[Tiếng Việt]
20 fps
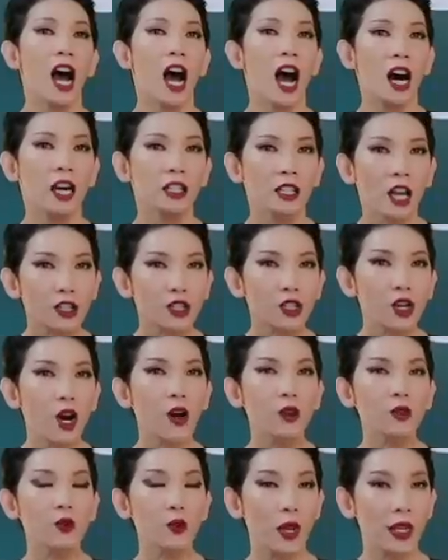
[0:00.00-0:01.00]
Ở talk
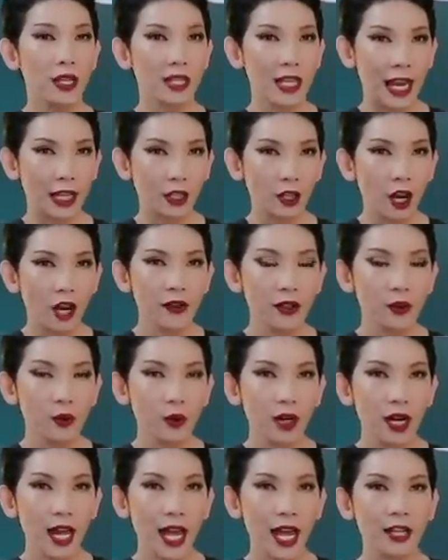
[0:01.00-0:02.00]
show Chuyện Ngại Nói với
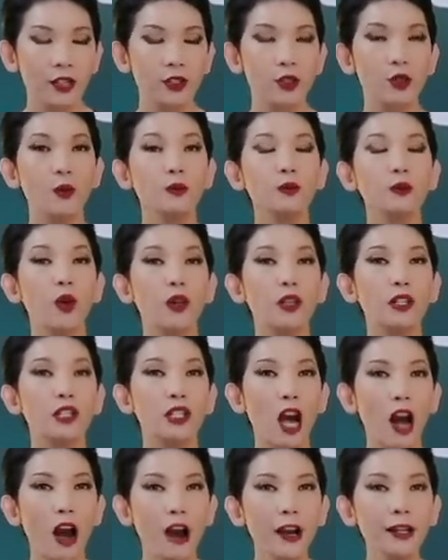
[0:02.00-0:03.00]
Xuân Lan, chúng tôi
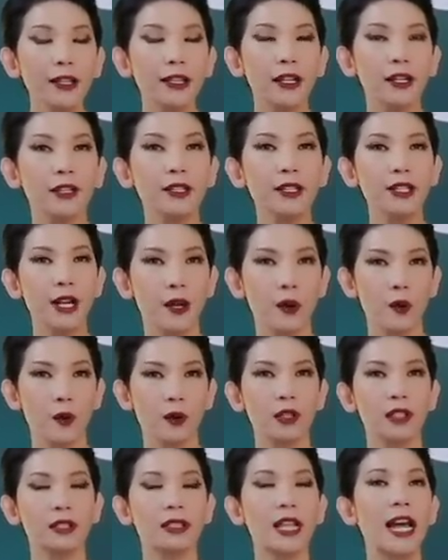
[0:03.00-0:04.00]
nói những điều
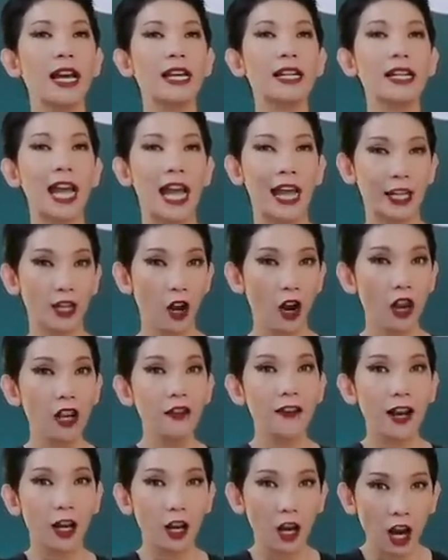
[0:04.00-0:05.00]
người ta ngại
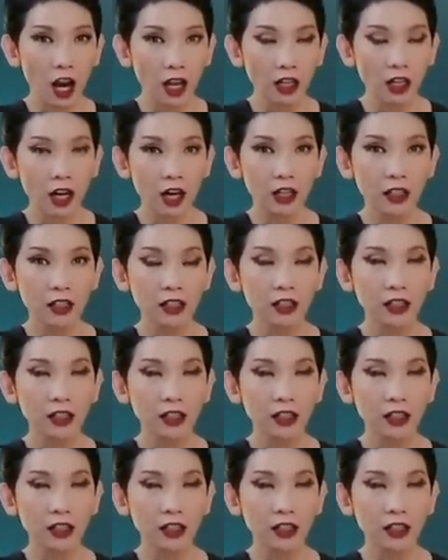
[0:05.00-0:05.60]
nói và khó nói.